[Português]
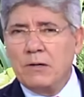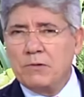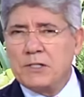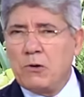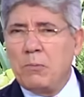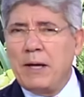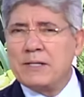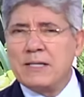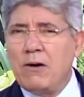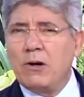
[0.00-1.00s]
Você
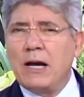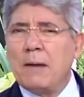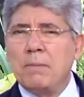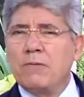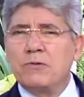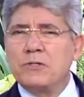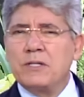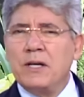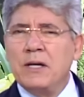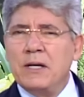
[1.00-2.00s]
começa a olhar para
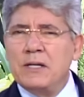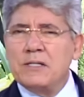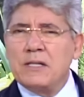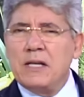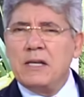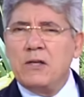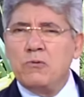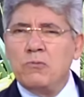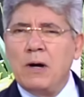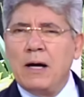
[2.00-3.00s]
você sem
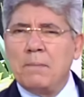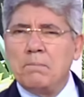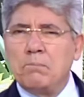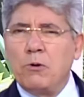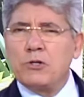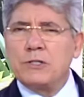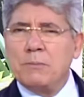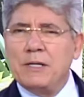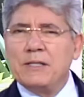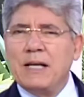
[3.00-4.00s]
nenhuma
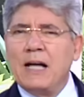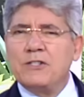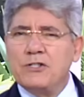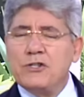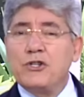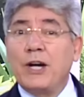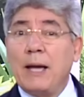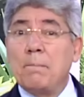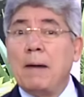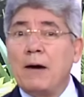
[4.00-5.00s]
possibilidade de existir
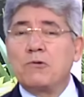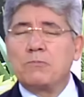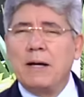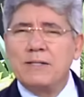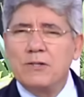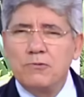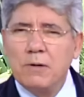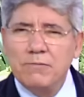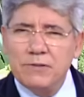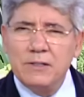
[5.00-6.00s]
reparos mais na
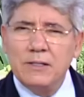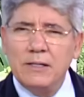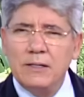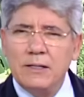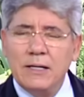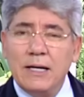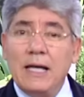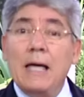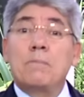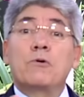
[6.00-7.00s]
sua vida.
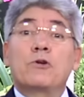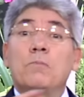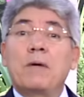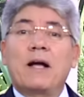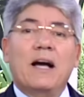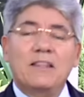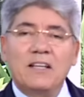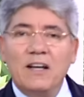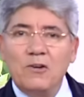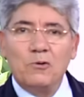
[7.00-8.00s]
É porque o pecado
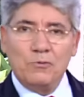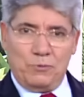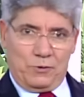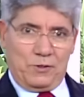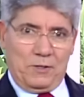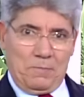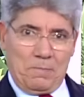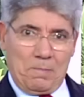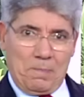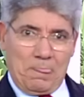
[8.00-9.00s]
enganou você.
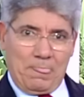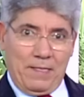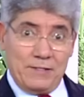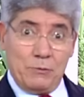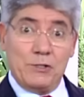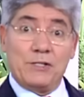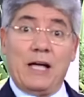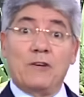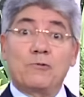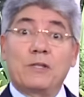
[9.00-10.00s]
Isso é um
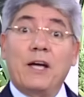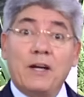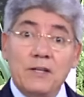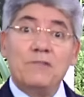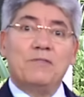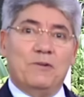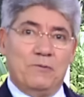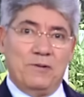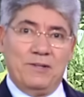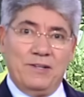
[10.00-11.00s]
estágio terrível
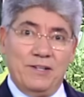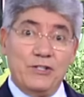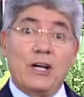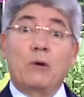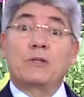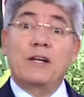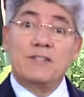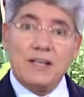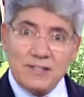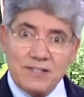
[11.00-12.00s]
de
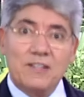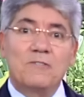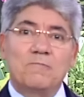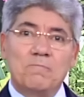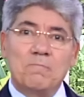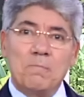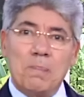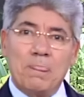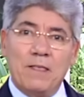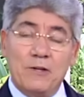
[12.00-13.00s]
cauterização,
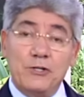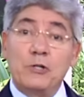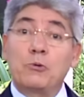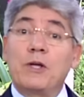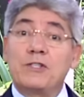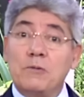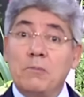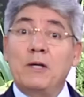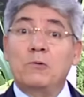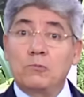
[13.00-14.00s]
de
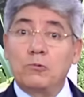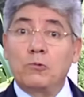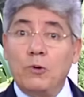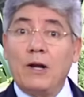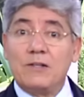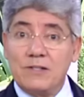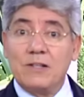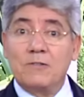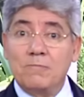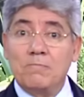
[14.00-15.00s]
endurecimento do
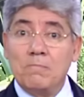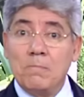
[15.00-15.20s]
coração,